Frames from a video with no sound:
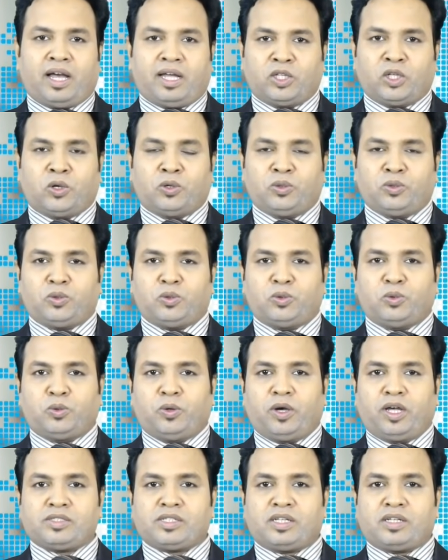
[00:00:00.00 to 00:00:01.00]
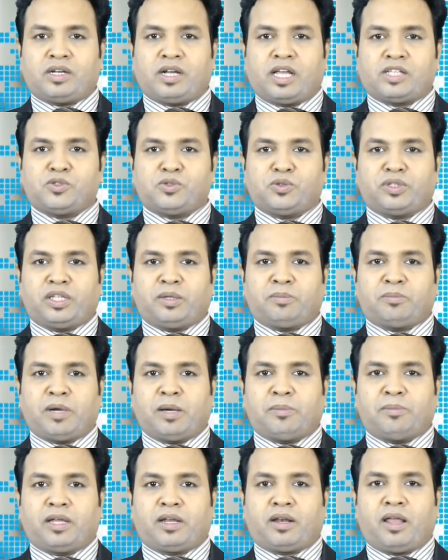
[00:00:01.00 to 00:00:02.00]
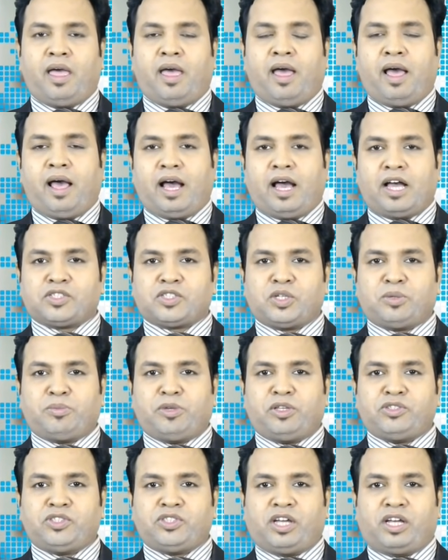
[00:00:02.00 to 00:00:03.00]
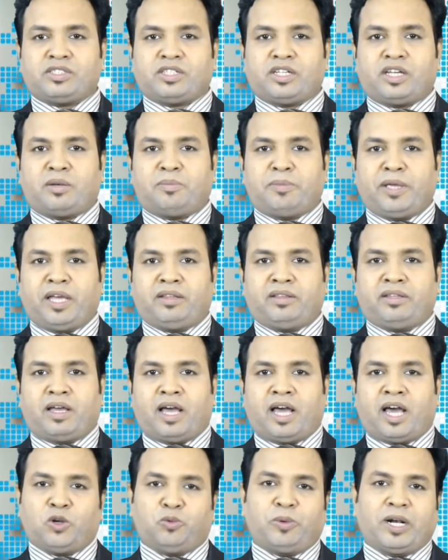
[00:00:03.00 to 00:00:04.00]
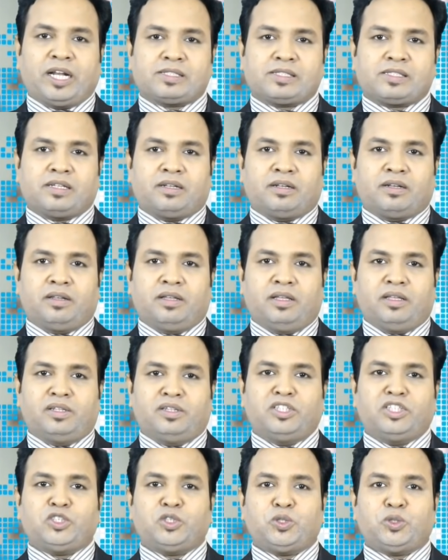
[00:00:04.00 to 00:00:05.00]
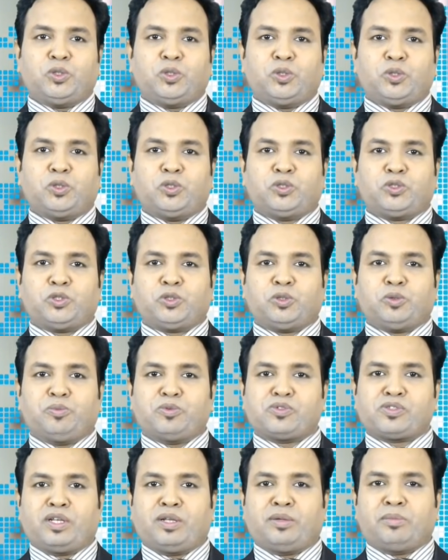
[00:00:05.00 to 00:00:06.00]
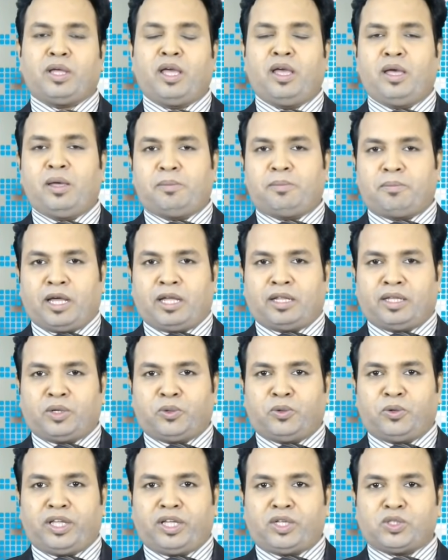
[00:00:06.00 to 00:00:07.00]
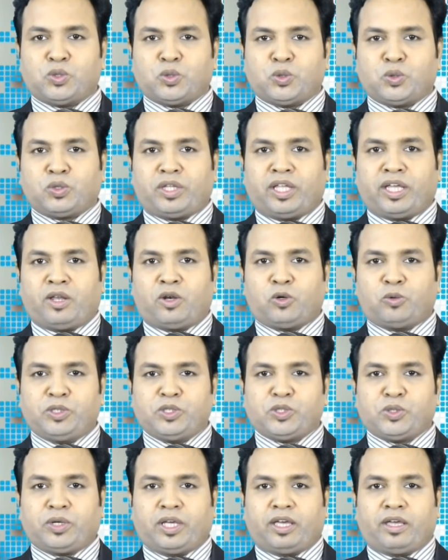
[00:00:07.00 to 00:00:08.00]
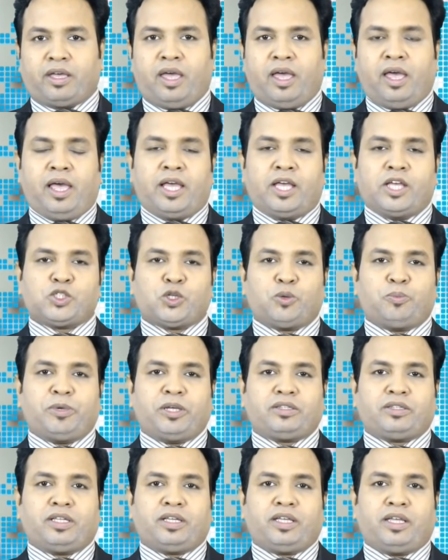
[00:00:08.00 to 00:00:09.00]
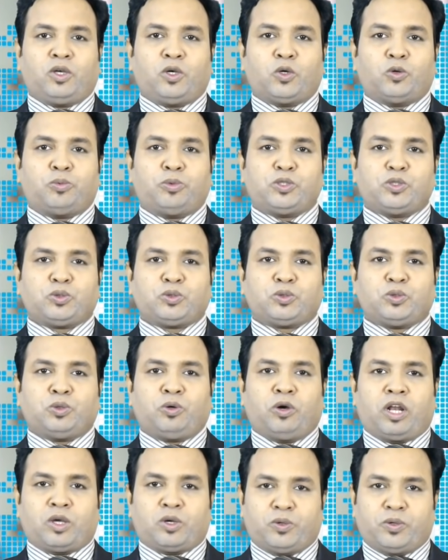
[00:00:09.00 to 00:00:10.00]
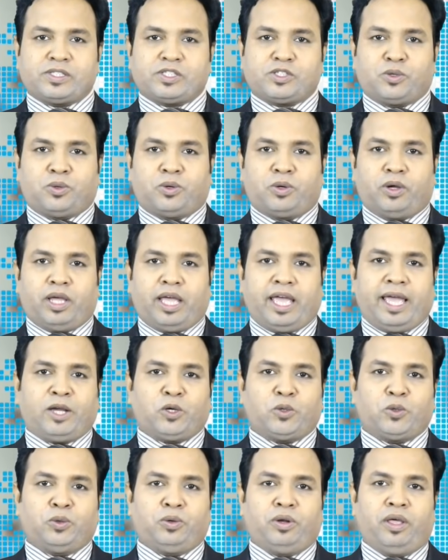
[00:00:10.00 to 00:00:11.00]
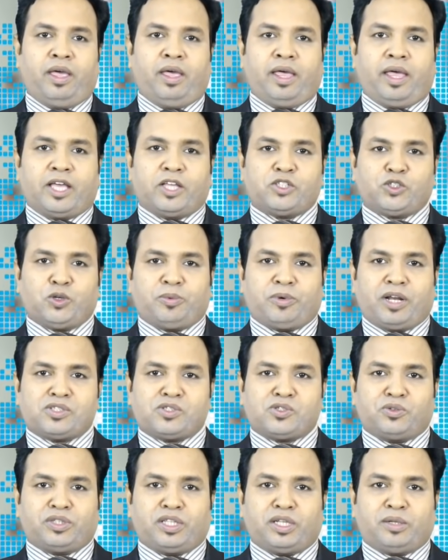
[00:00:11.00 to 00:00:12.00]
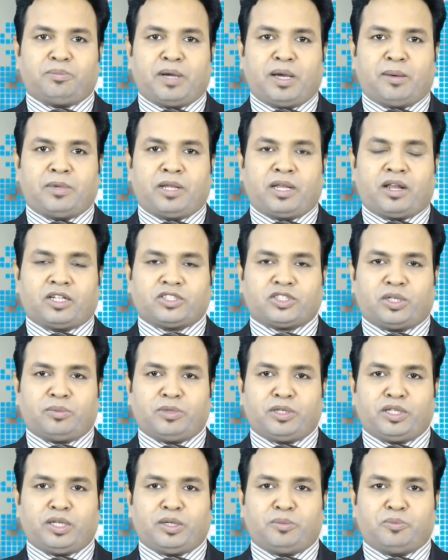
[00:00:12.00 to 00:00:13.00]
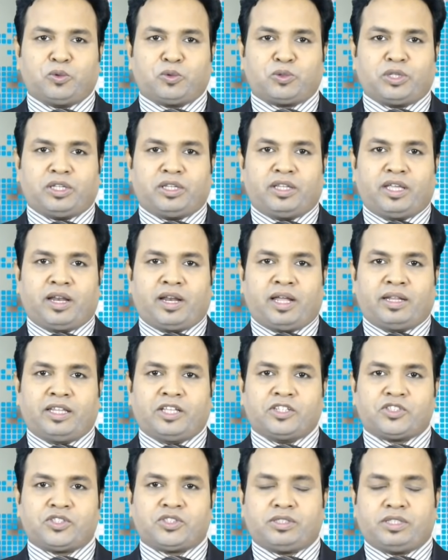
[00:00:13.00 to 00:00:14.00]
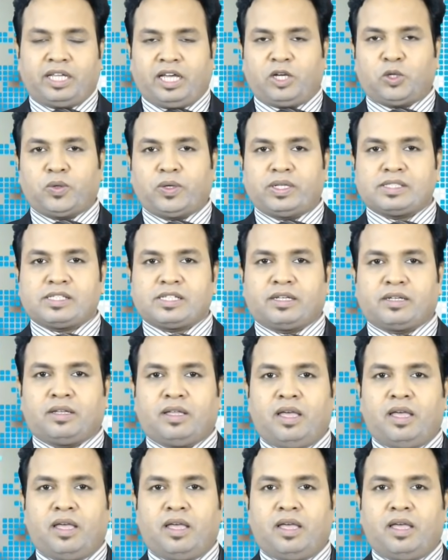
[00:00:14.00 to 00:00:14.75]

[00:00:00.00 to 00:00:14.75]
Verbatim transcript: আদালত দু রাজনৈতিক মামলার আসামির সাজার মেয়াদ আরও বাড়াচ্ছেন নিষিদ্ধ ঘোষিত মুসলিম ব্রাদারহুডে যোগ দেওয়ার অভিযোগে এসব ব্যক্তিকে অভিযুক্ত করা হয়েছিল এখন এসব রাজনৈতিক মামলার আসামিকে মুক্তি দেওয়ার আদেশ দেওয়া হয়েছে